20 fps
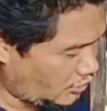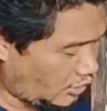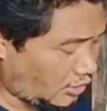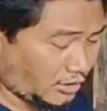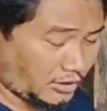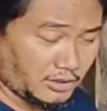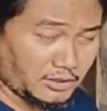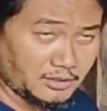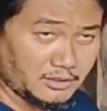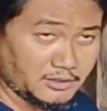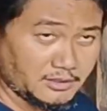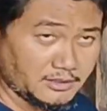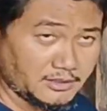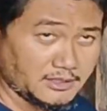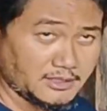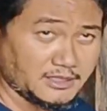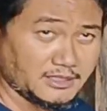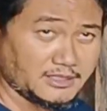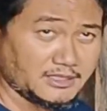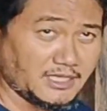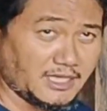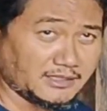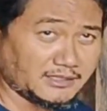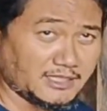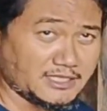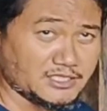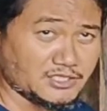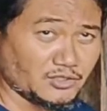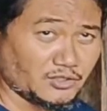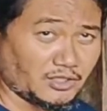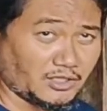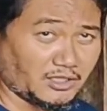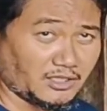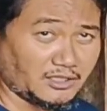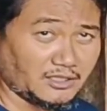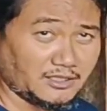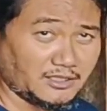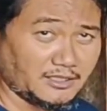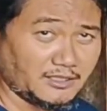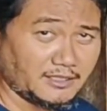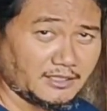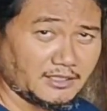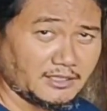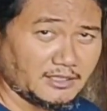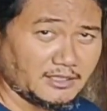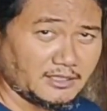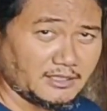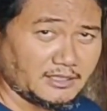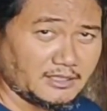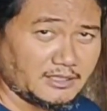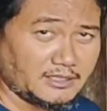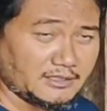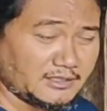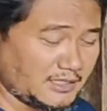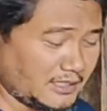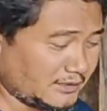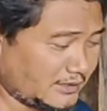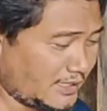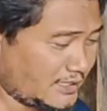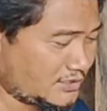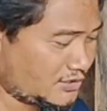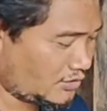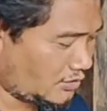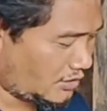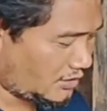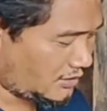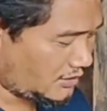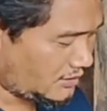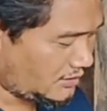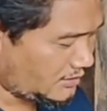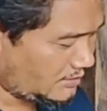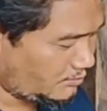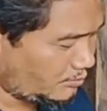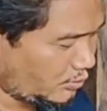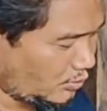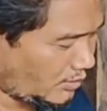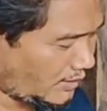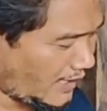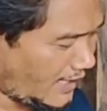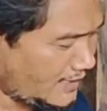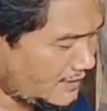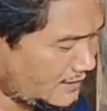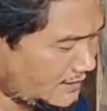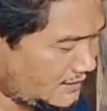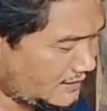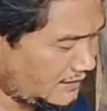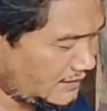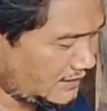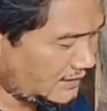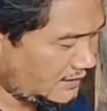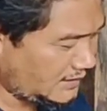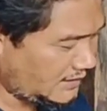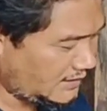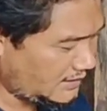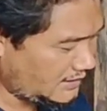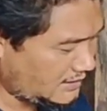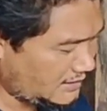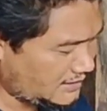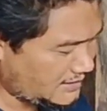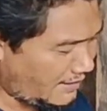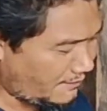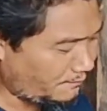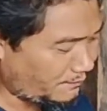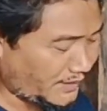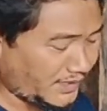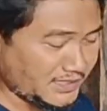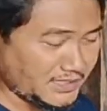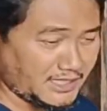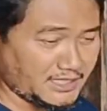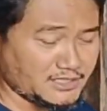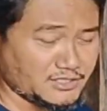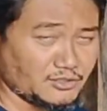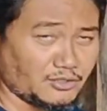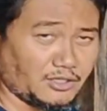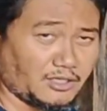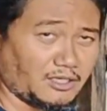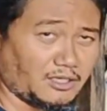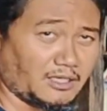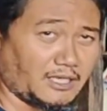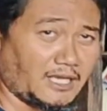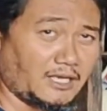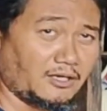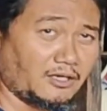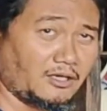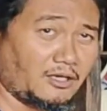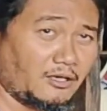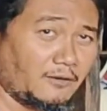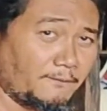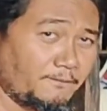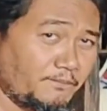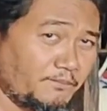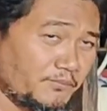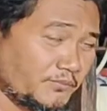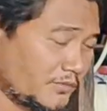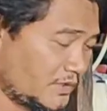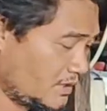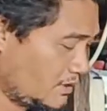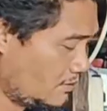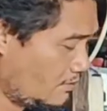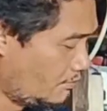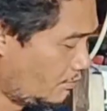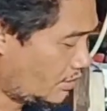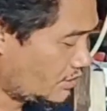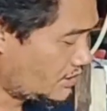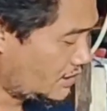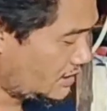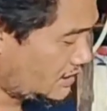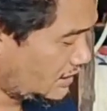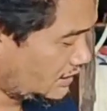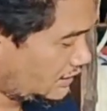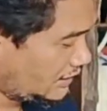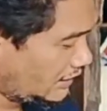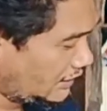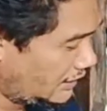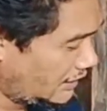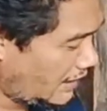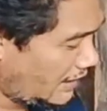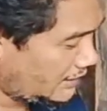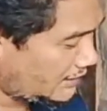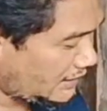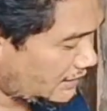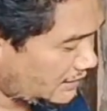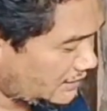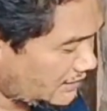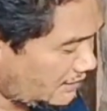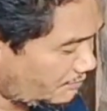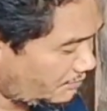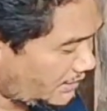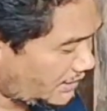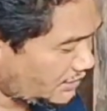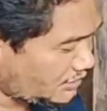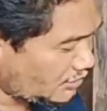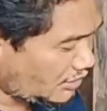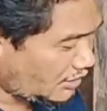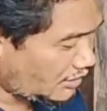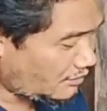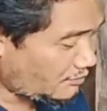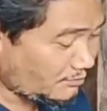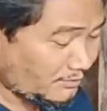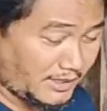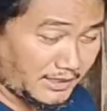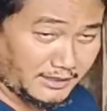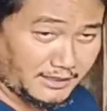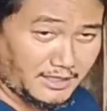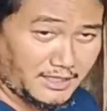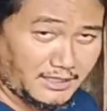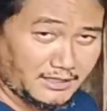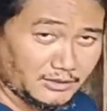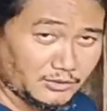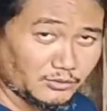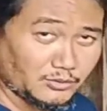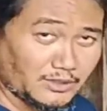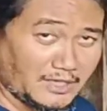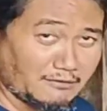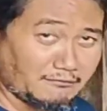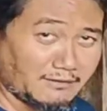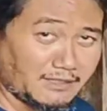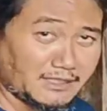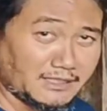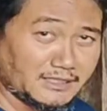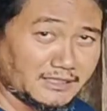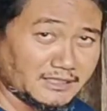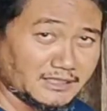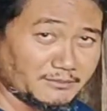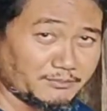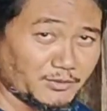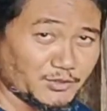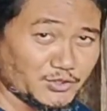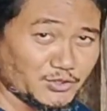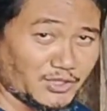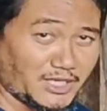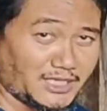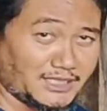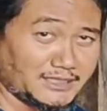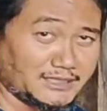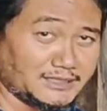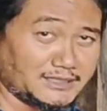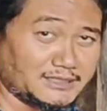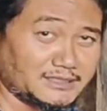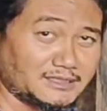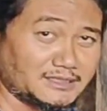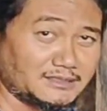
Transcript: cor, di atas cor, di atas cor, bukan di sampingnya cor. Kalau posisi dinding ada di samping cor, maka itu rawan kebocoran.